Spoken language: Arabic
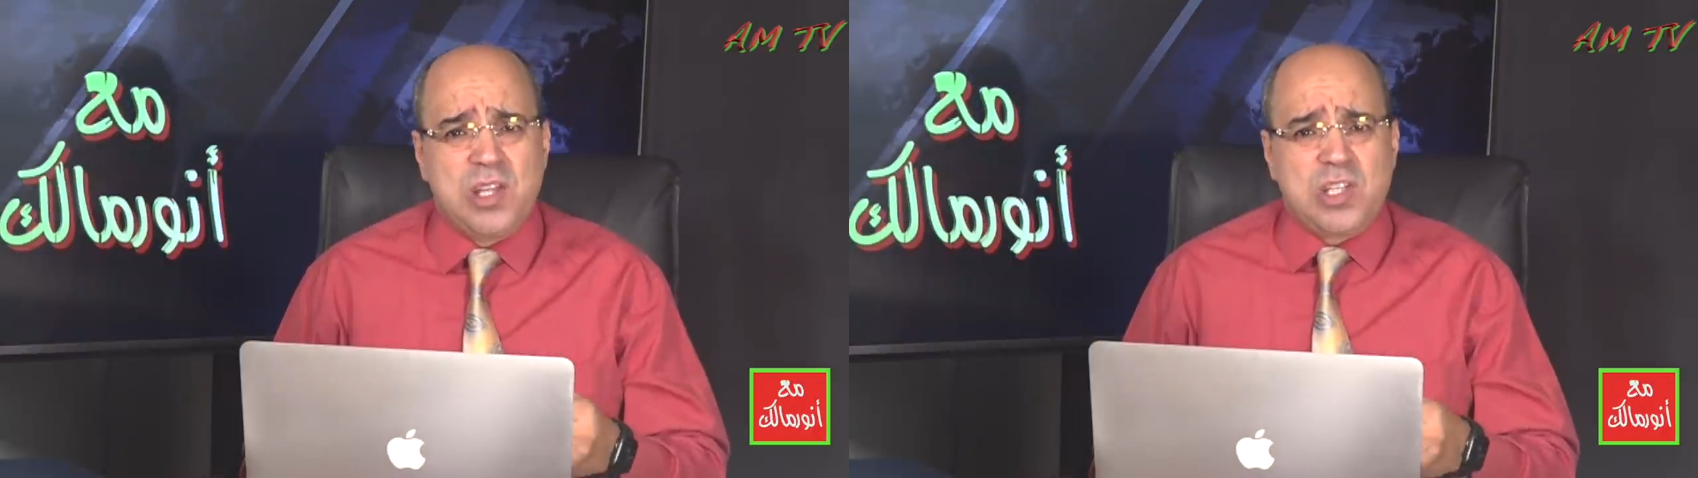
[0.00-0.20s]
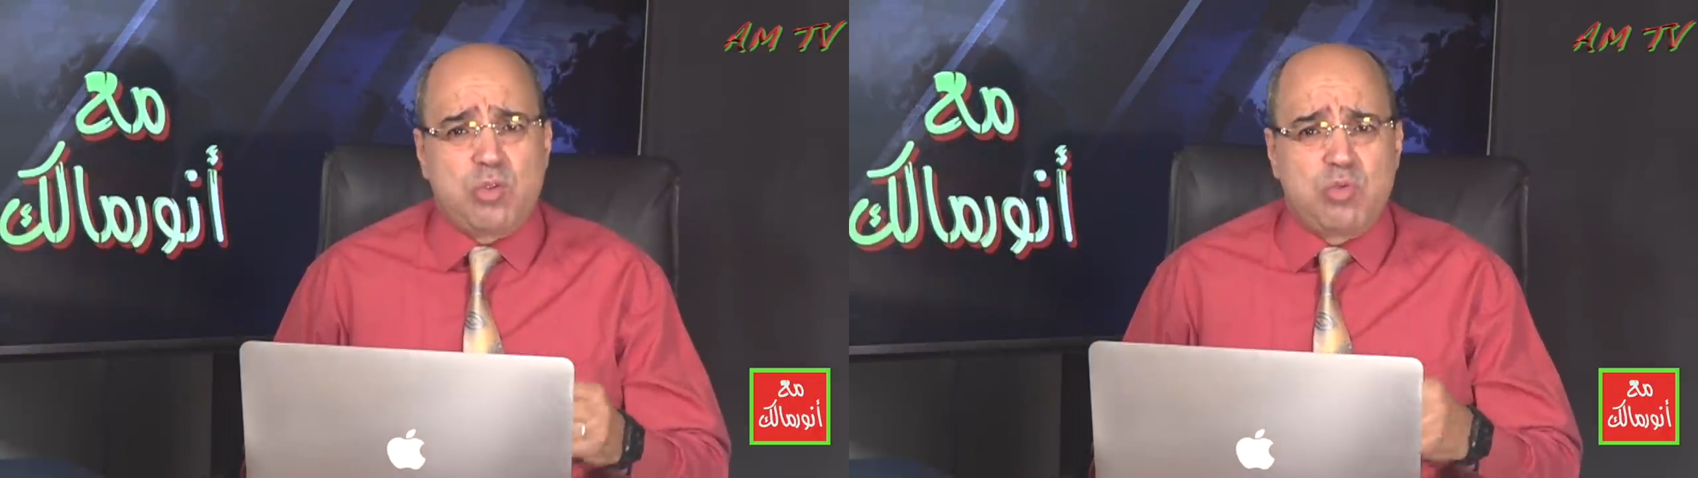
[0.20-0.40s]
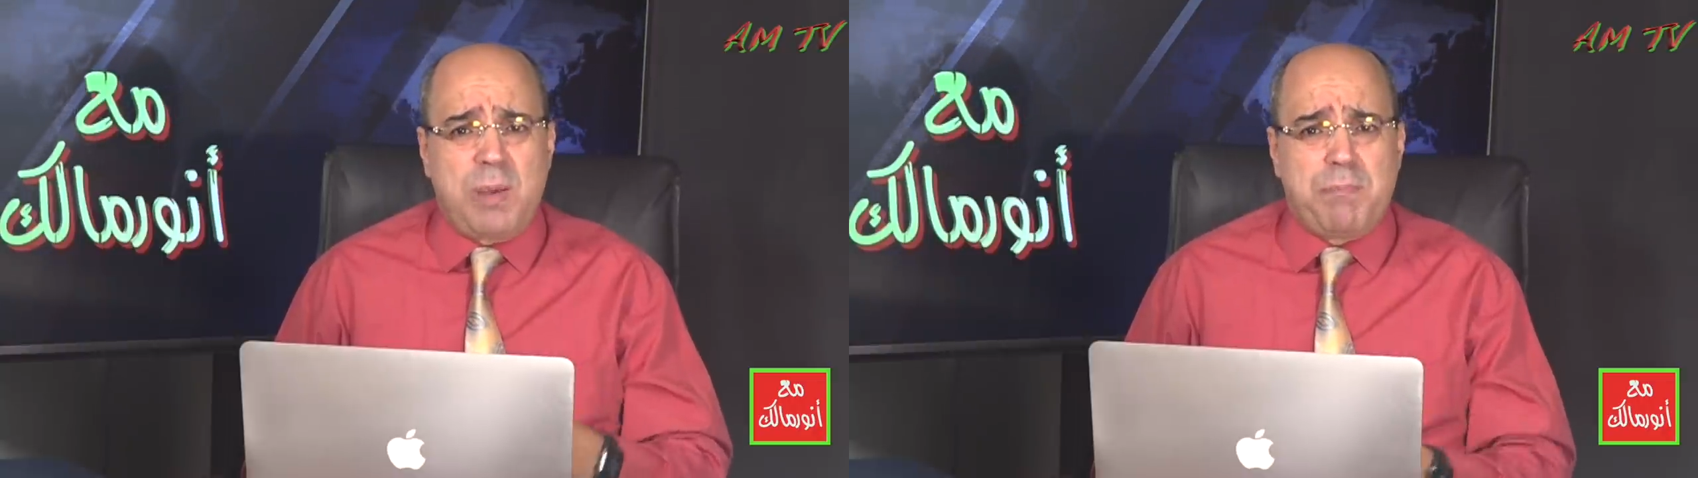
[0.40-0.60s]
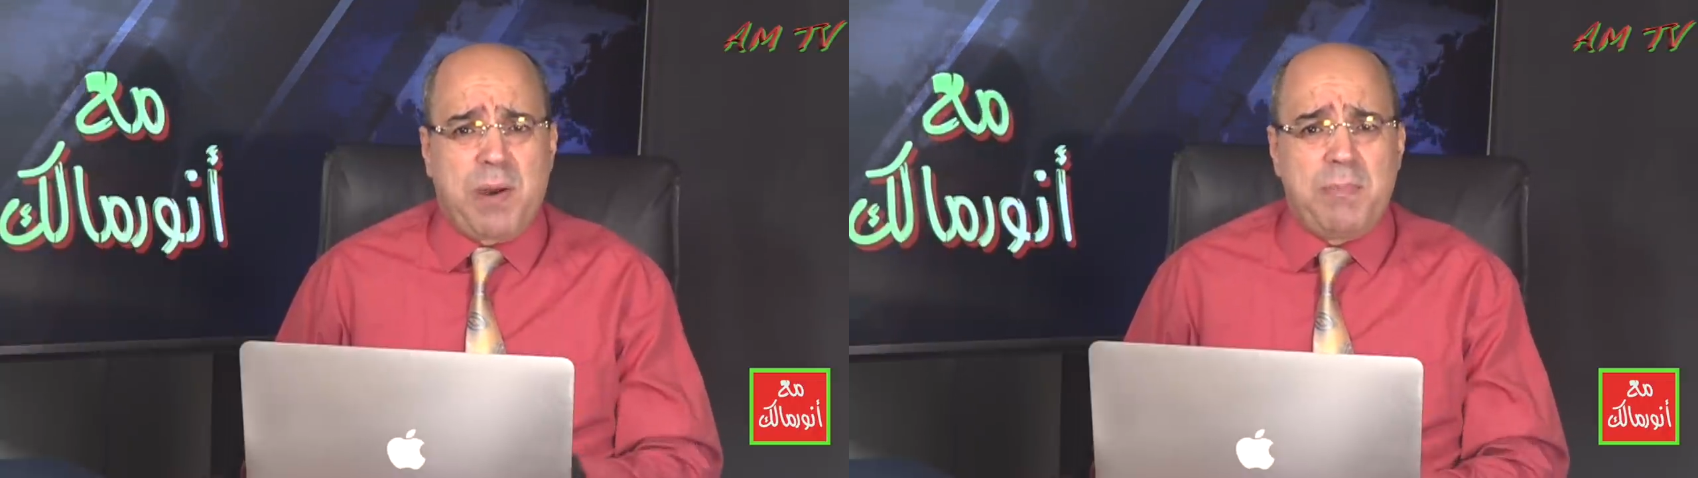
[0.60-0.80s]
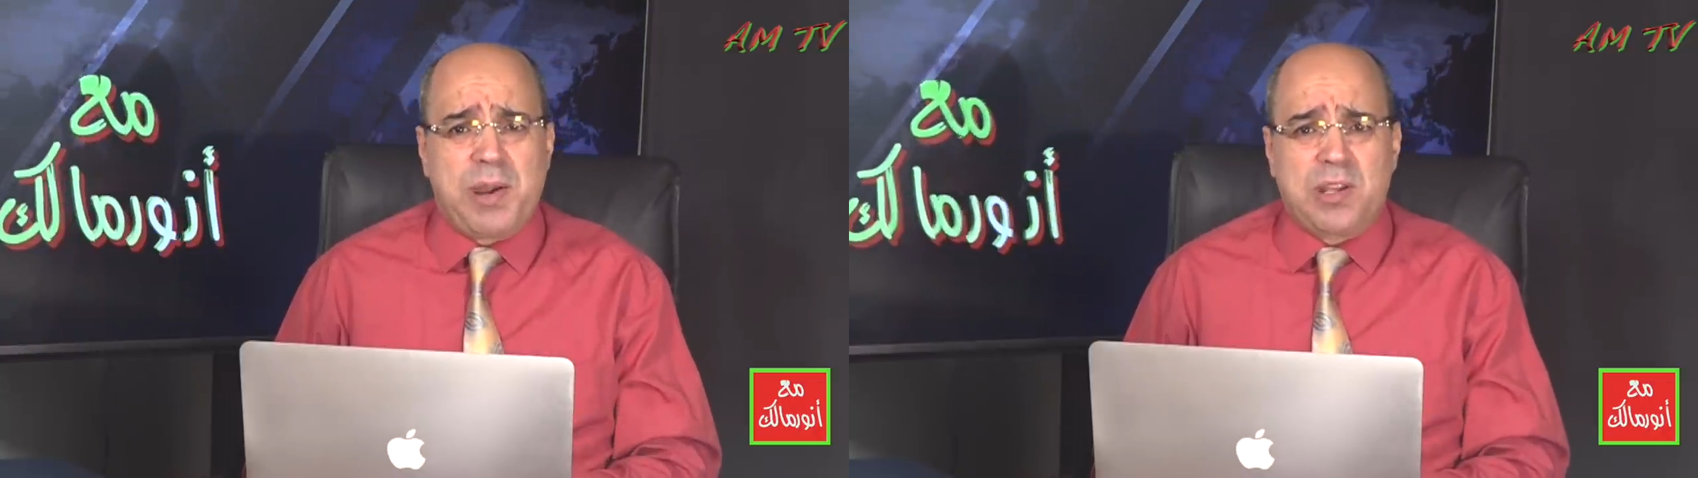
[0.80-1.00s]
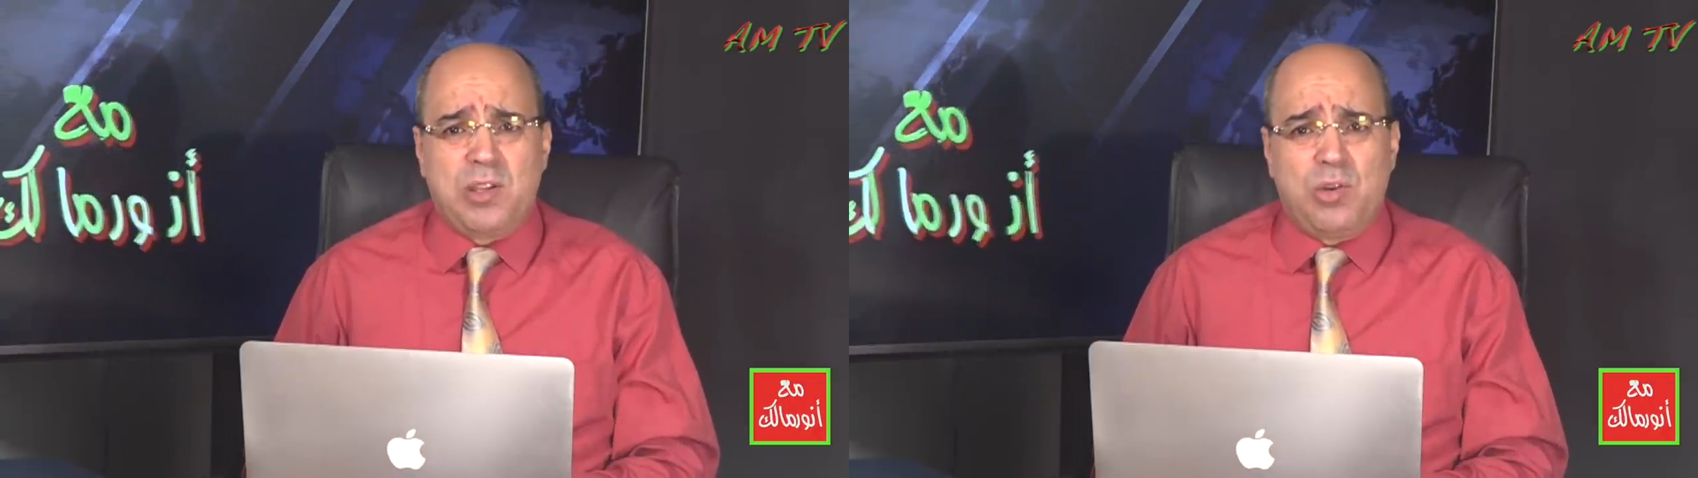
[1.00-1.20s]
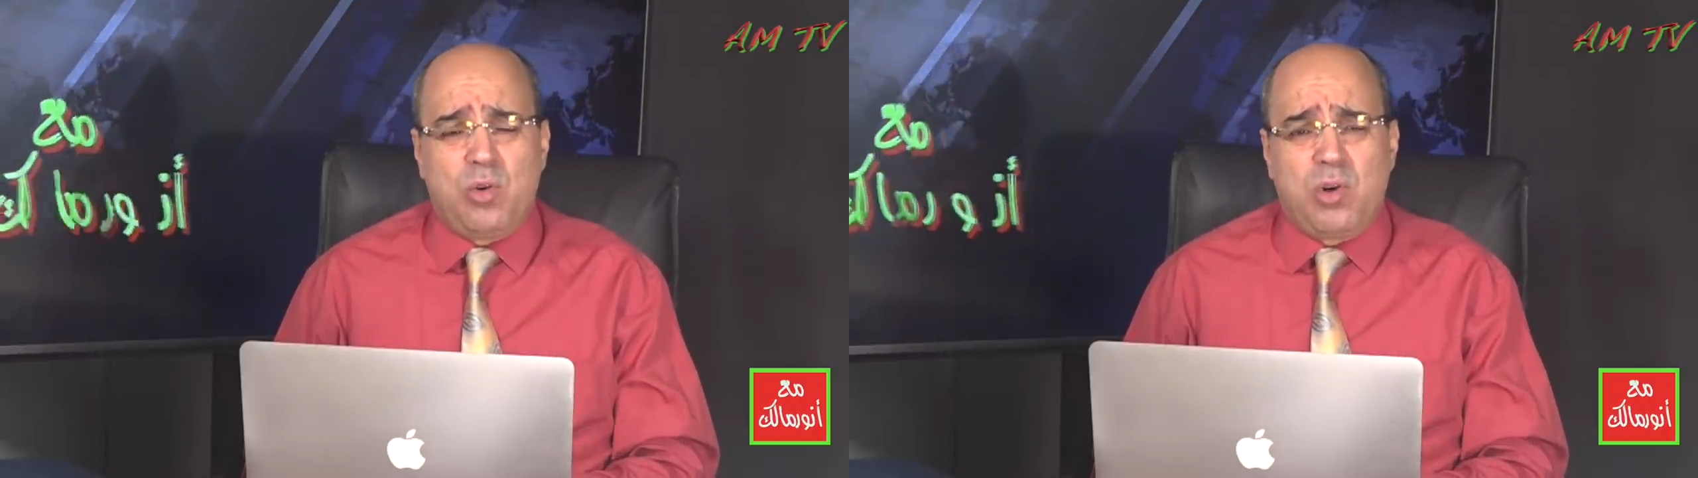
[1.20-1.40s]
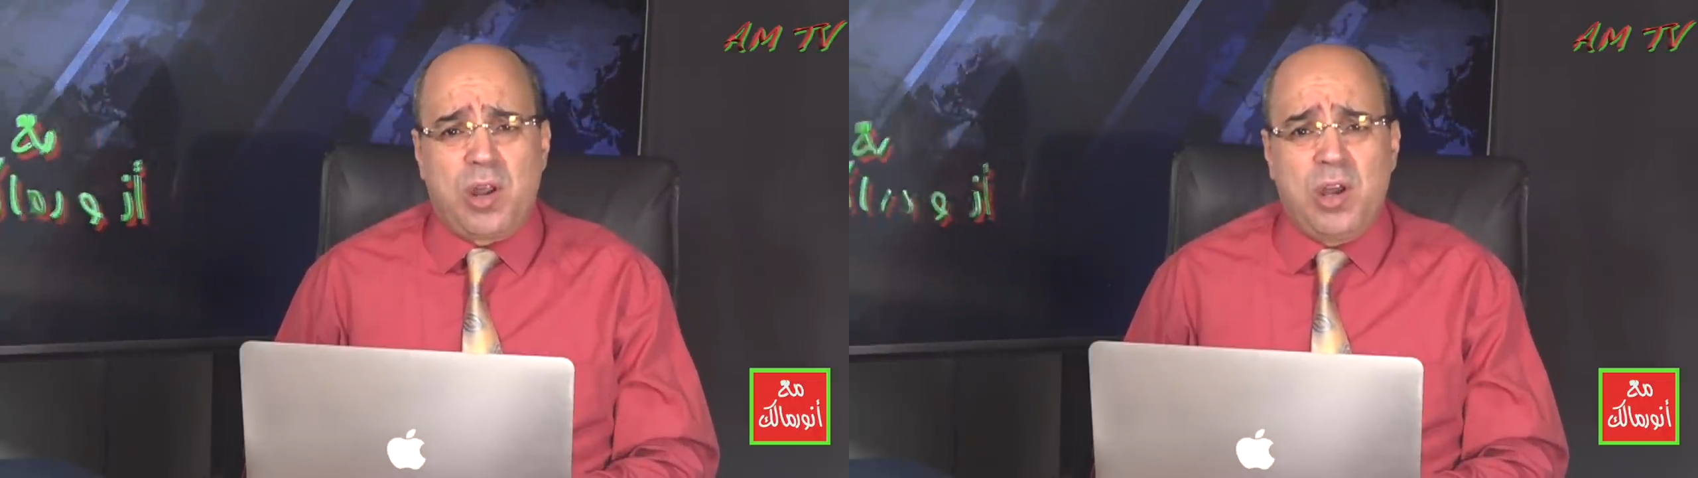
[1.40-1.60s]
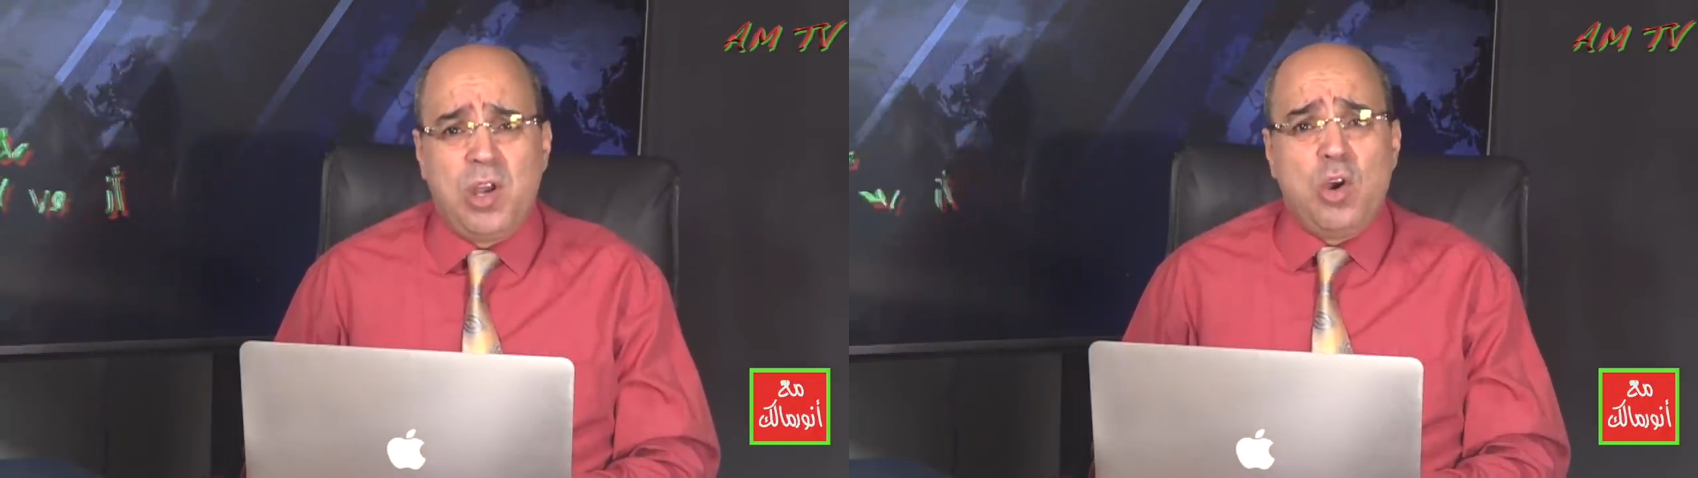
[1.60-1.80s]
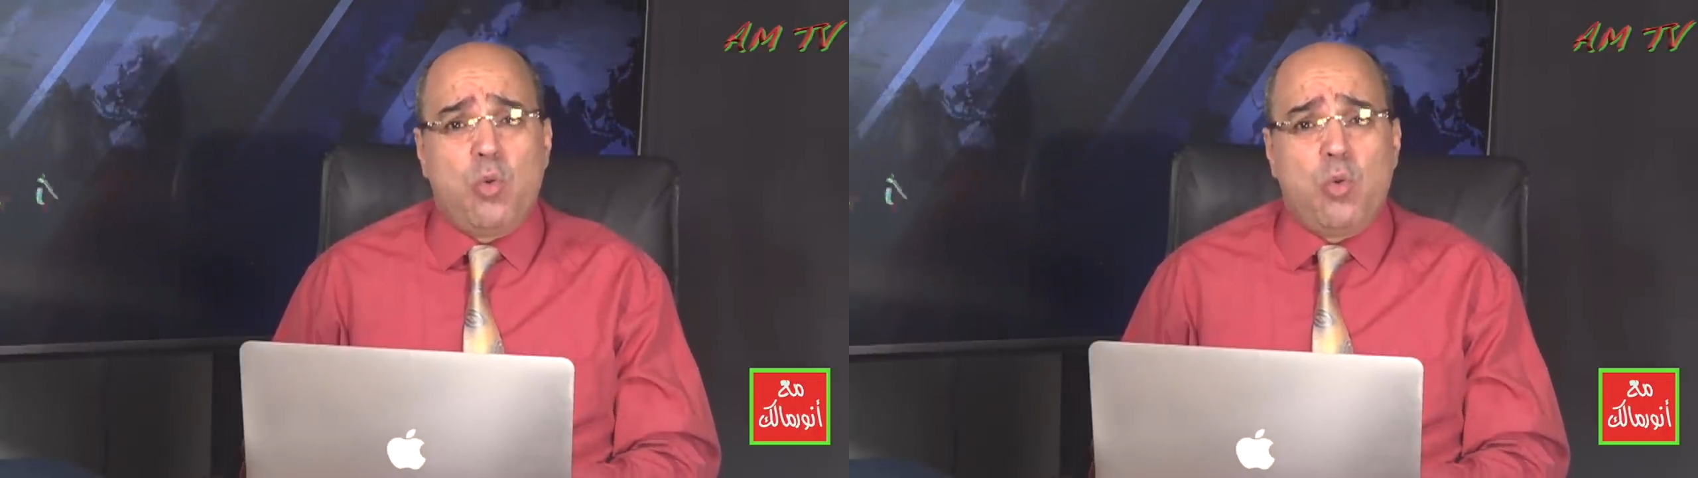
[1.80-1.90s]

ستطبق مره اخرى